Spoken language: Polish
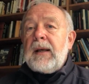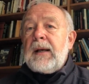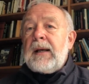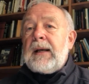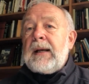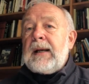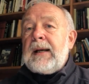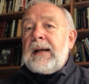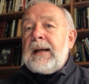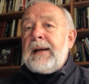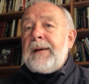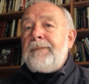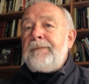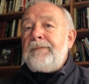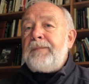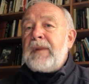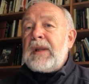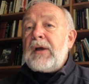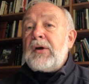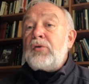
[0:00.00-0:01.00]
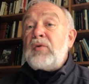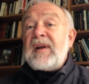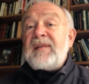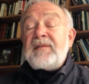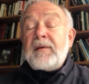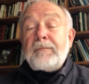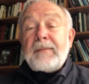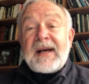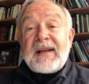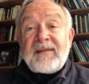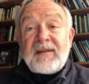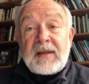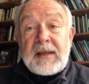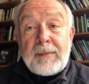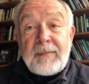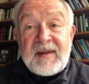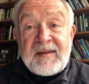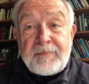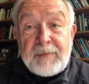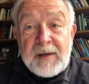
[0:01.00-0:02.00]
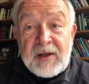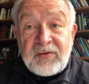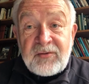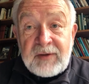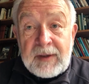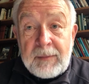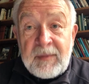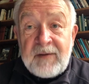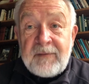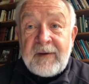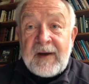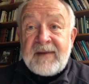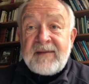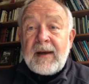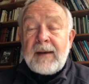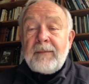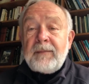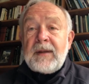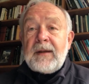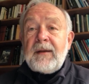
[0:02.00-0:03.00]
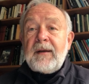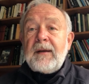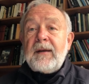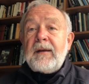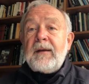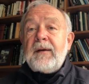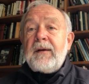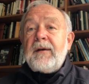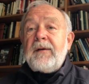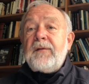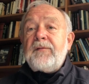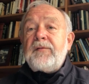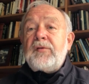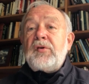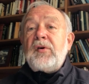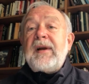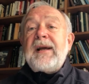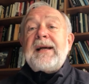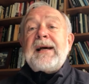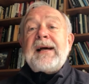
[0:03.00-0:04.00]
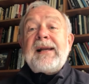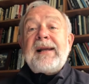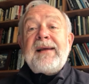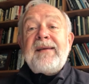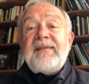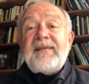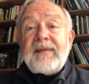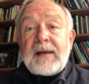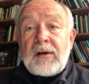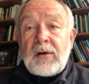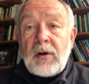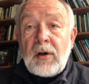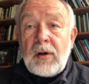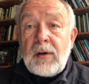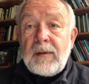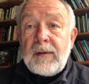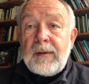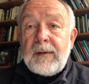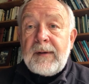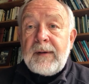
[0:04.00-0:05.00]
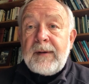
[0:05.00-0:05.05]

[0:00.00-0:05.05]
E, które są bardzo niebezpiecznymi fazami, w których ryzyko